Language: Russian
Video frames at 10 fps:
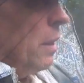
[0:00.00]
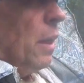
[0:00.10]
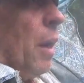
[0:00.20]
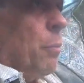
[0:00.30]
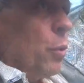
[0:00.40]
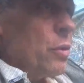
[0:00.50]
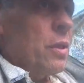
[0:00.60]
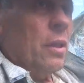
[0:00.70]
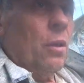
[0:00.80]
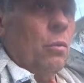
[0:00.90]
а
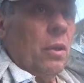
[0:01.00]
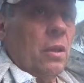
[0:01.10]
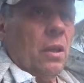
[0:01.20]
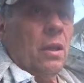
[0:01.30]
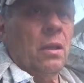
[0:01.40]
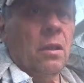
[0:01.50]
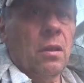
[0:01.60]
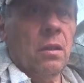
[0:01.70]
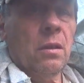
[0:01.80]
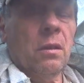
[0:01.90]
просто она улетает
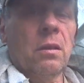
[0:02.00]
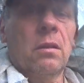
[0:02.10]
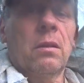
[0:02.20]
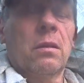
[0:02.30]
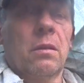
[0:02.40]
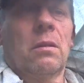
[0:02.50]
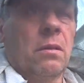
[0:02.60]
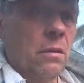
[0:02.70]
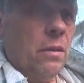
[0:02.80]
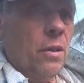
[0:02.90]

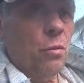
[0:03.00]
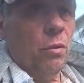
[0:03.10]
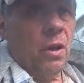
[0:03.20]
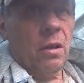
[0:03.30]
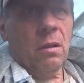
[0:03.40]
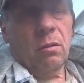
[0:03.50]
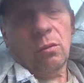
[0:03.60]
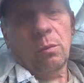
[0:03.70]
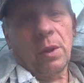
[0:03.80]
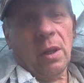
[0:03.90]
из улья
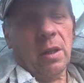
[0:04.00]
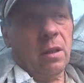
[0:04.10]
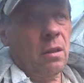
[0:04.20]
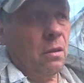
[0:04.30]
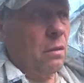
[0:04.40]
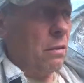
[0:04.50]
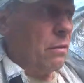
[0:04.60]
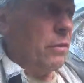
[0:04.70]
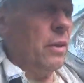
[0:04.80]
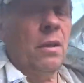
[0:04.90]
умирать э,
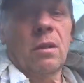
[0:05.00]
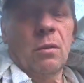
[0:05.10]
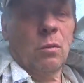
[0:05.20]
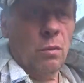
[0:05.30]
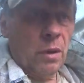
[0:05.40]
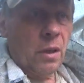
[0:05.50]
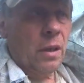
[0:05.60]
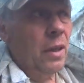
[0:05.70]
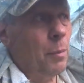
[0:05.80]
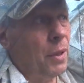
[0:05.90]
вне
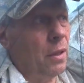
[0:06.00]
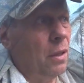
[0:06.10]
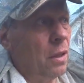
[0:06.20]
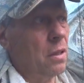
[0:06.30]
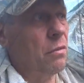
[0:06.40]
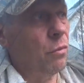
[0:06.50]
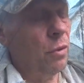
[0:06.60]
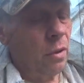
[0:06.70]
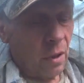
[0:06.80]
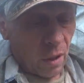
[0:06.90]
улья. Она покидает
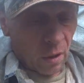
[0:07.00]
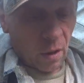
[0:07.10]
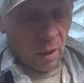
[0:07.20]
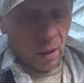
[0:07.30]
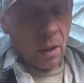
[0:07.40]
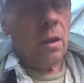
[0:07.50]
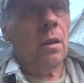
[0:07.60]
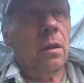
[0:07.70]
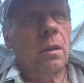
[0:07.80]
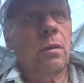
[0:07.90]
свой
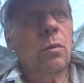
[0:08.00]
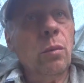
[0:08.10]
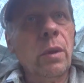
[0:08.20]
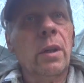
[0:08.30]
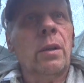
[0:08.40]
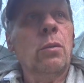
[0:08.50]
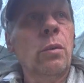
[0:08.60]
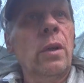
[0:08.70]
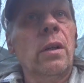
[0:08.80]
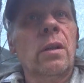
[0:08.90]
э, улей,
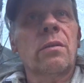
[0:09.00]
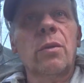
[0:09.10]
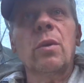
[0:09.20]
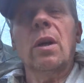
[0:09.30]
улей свою